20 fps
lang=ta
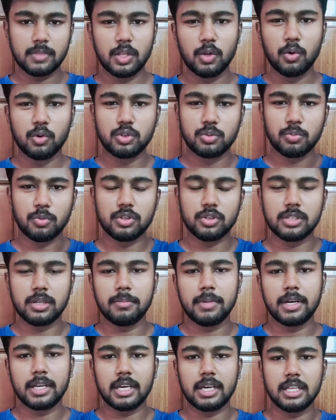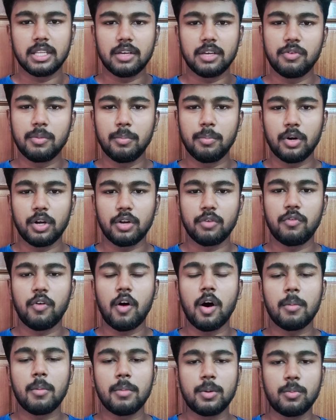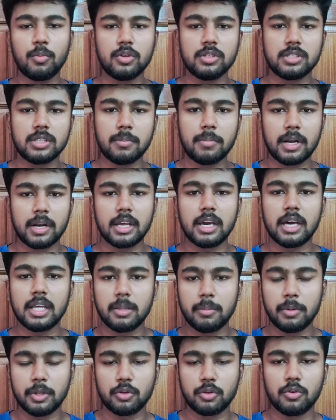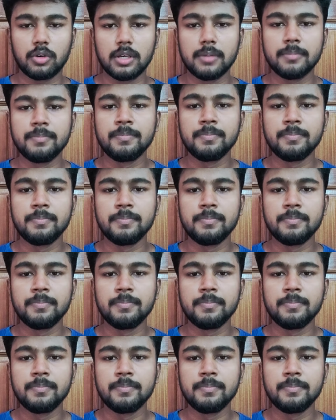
நோட்ஸ் மட்டும் சென்ட் பண்ணிக்கேன் அதாவது இம்பார்ட்டன்ட் ஃபார்மெட் மட்டும் சென்ட் பண்ணிக்கேன் அதை பார்த்துக்கோங்க